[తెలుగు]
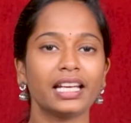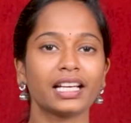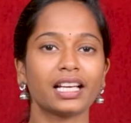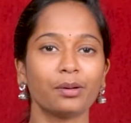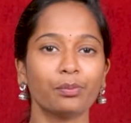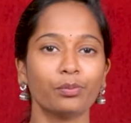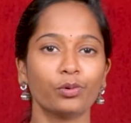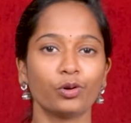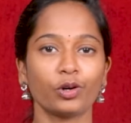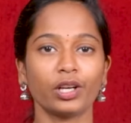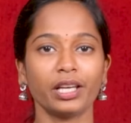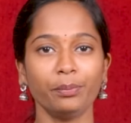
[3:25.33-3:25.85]
ఇక
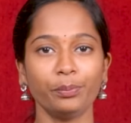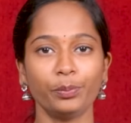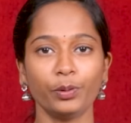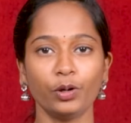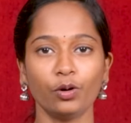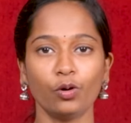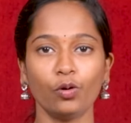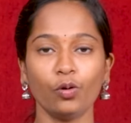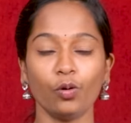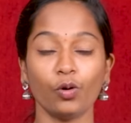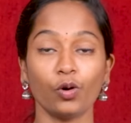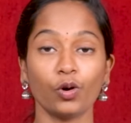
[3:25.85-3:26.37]

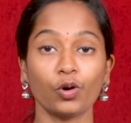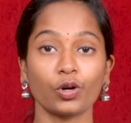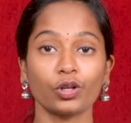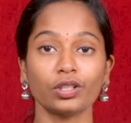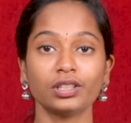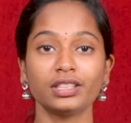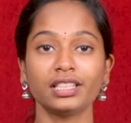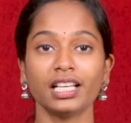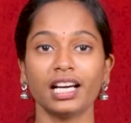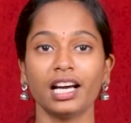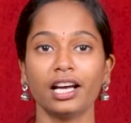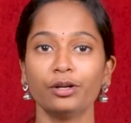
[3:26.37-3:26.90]
ముగింపు ఓ
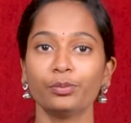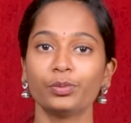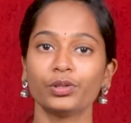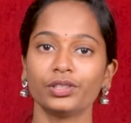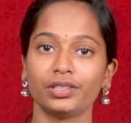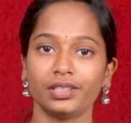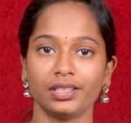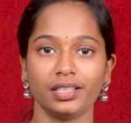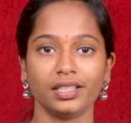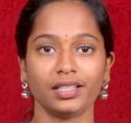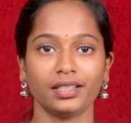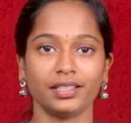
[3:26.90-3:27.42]
కొత్త
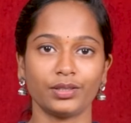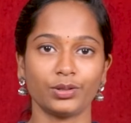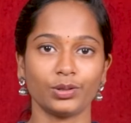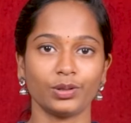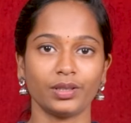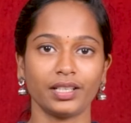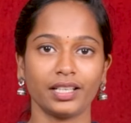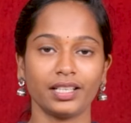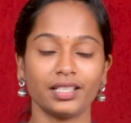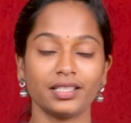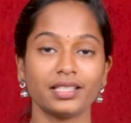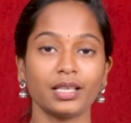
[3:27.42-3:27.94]
అనుభూతిని
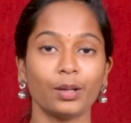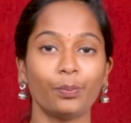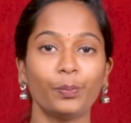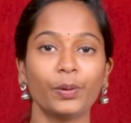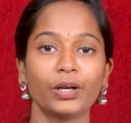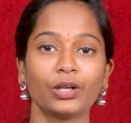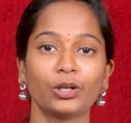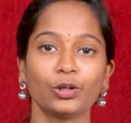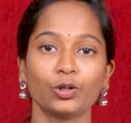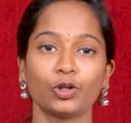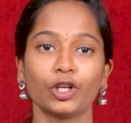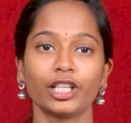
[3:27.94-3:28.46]
అందిస్తుంది
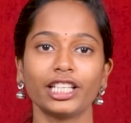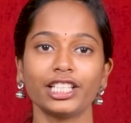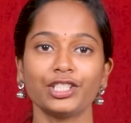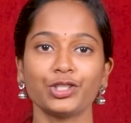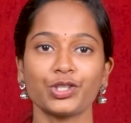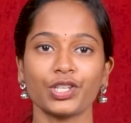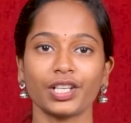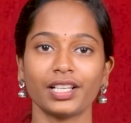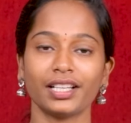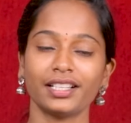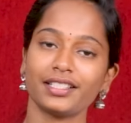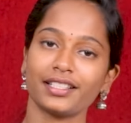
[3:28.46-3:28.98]
చప్పట్లు
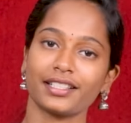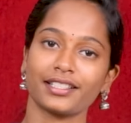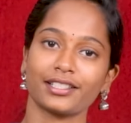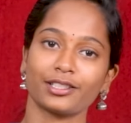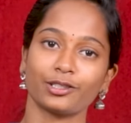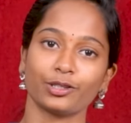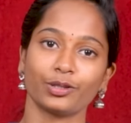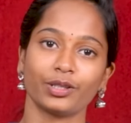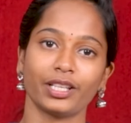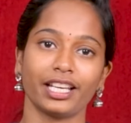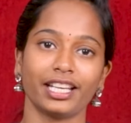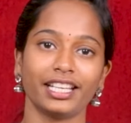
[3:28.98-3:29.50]
కొట్టించేలా
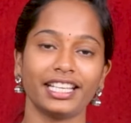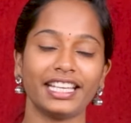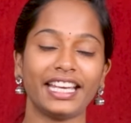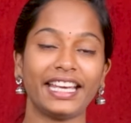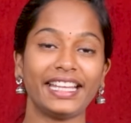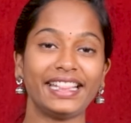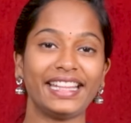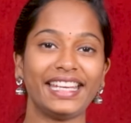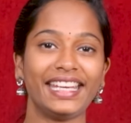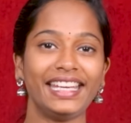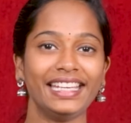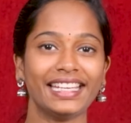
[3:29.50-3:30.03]
చేస్తుంది
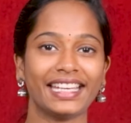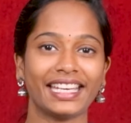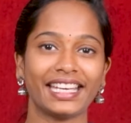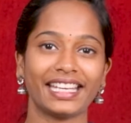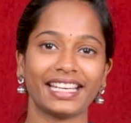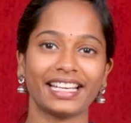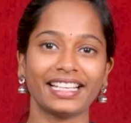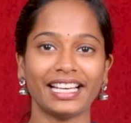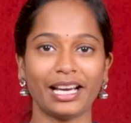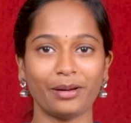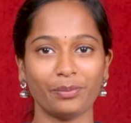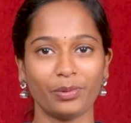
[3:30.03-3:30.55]
ఇది
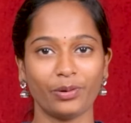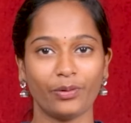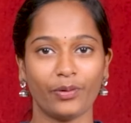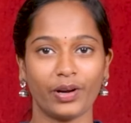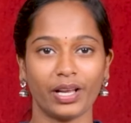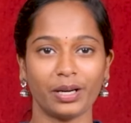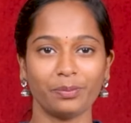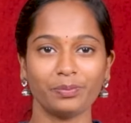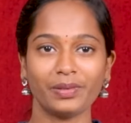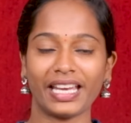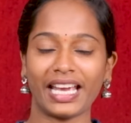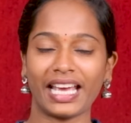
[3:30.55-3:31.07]
కిరణ్
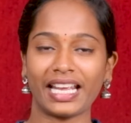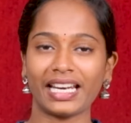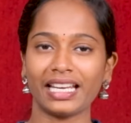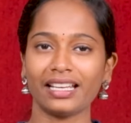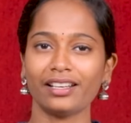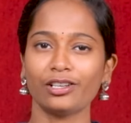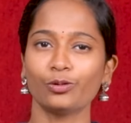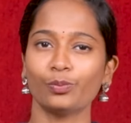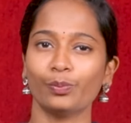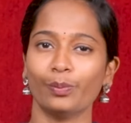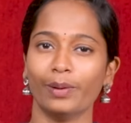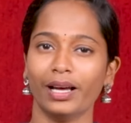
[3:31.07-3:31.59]
అభువరం కే
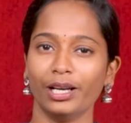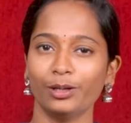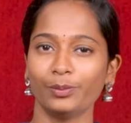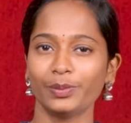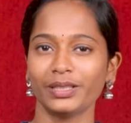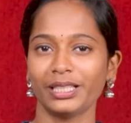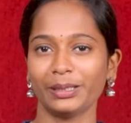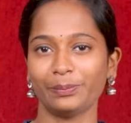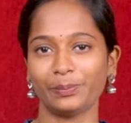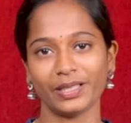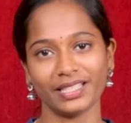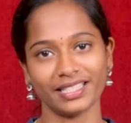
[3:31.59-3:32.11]
ను మలుపు
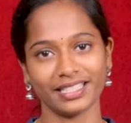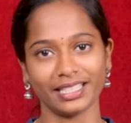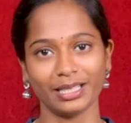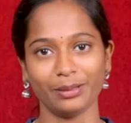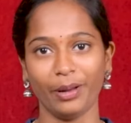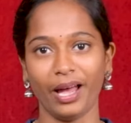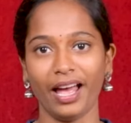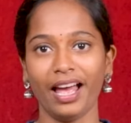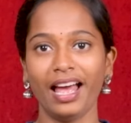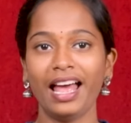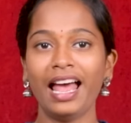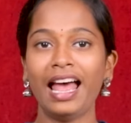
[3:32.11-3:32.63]
తిప్పే
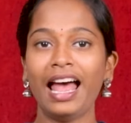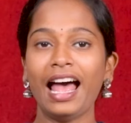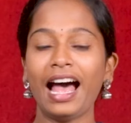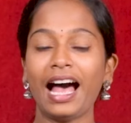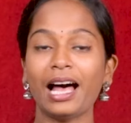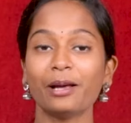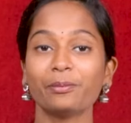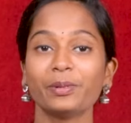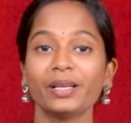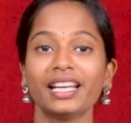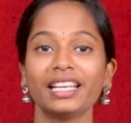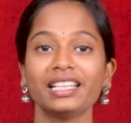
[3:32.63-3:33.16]
సినిమా
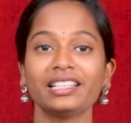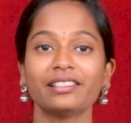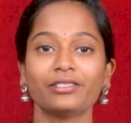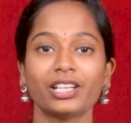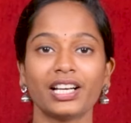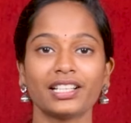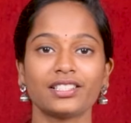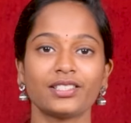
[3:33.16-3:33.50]
అభినయ